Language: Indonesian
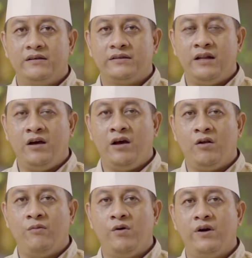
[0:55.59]
Setelah
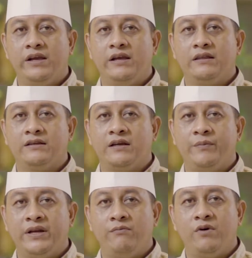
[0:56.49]
aroma wanginya
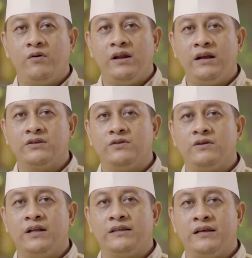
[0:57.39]
tercapai dan berwarna
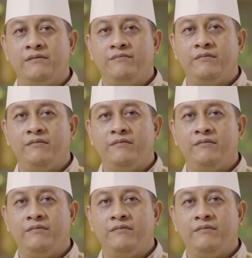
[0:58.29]
kecoklatan,